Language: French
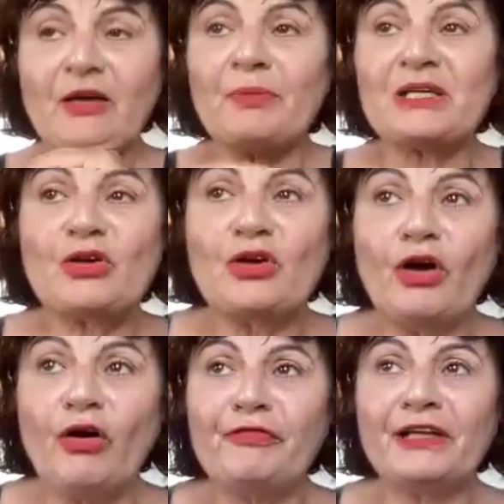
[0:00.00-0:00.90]
Parce que,
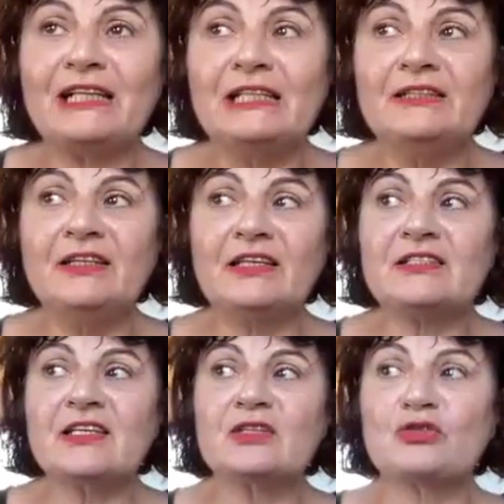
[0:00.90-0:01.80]
en fait, l'idée,
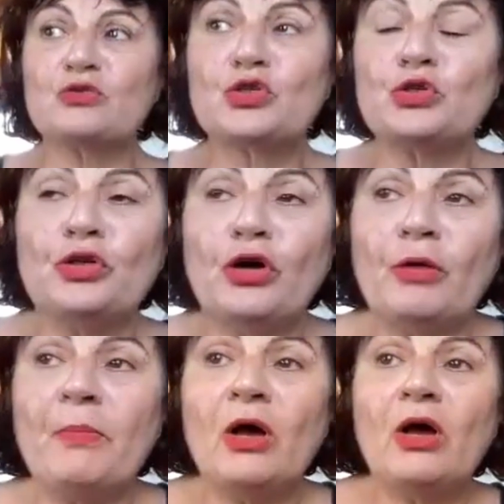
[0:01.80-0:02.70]
c'est que ce jeune
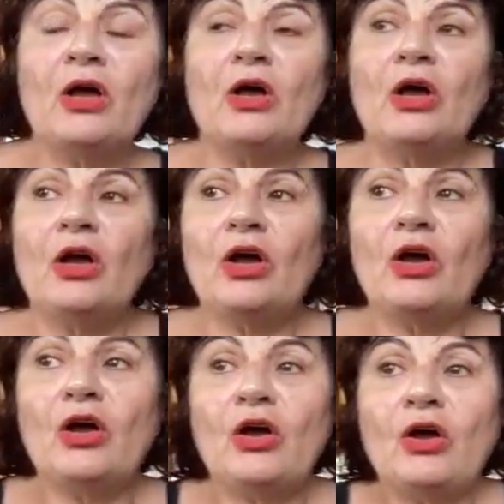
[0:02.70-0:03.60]
homme
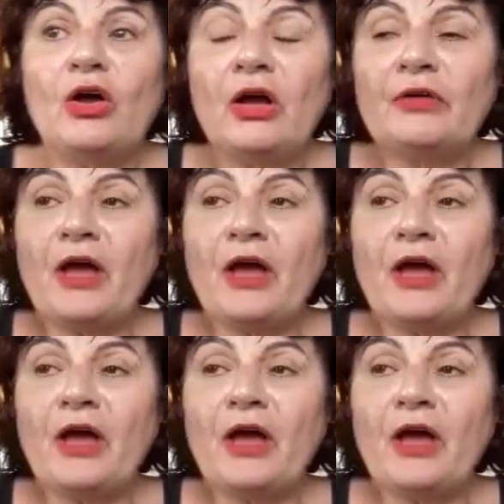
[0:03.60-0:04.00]
euh,